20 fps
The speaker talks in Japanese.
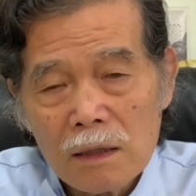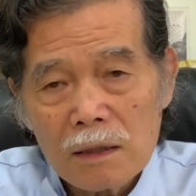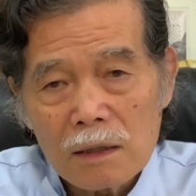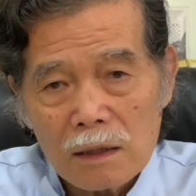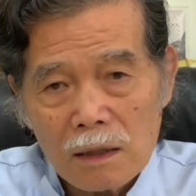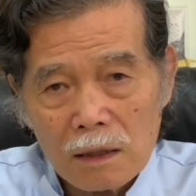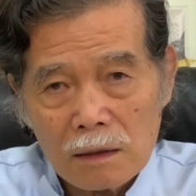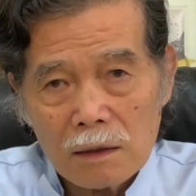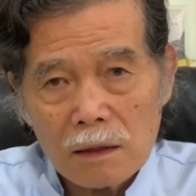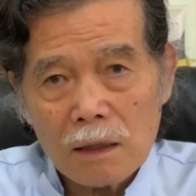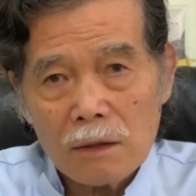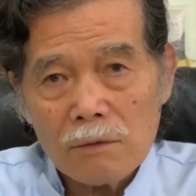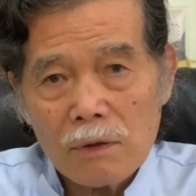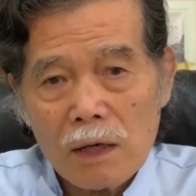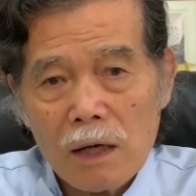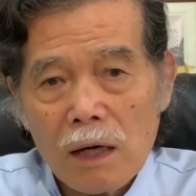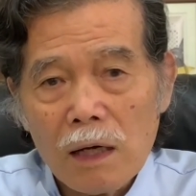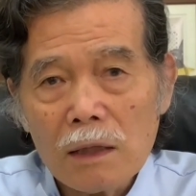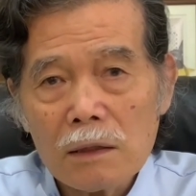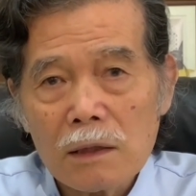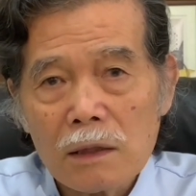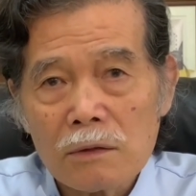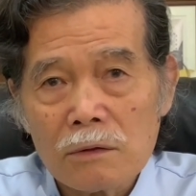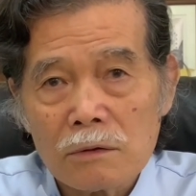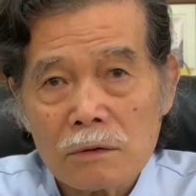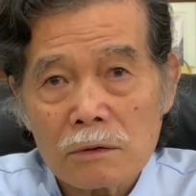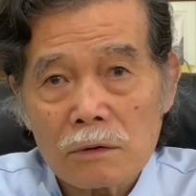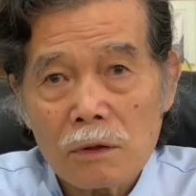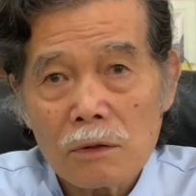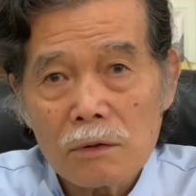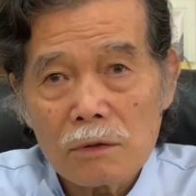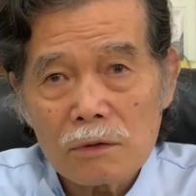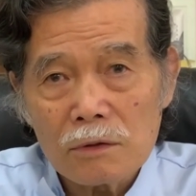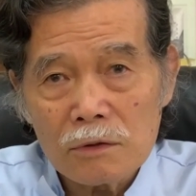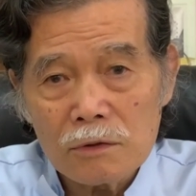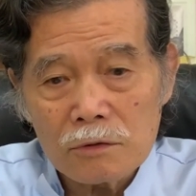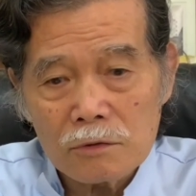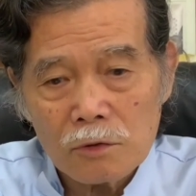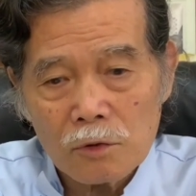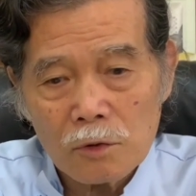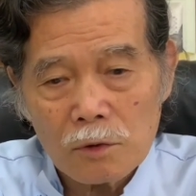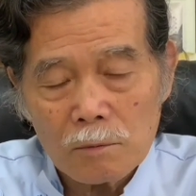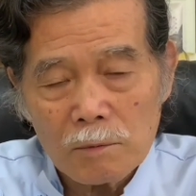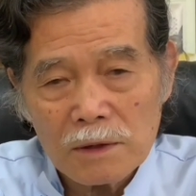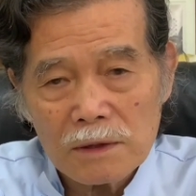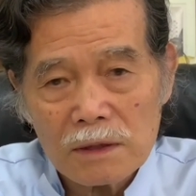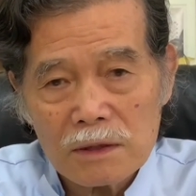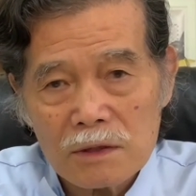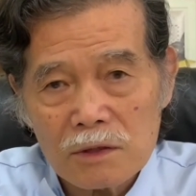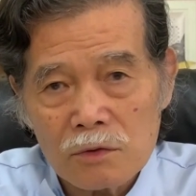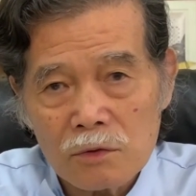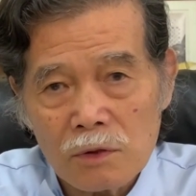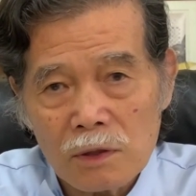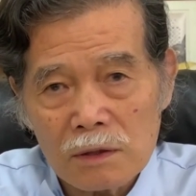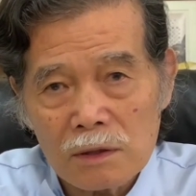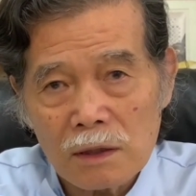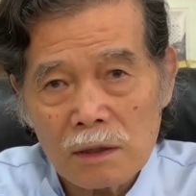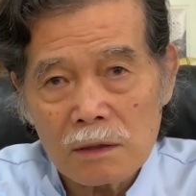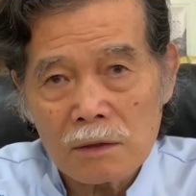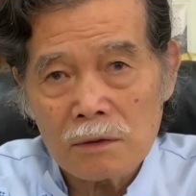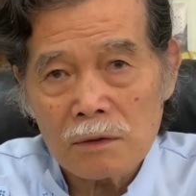体が若返ってくるというところまで治療ができる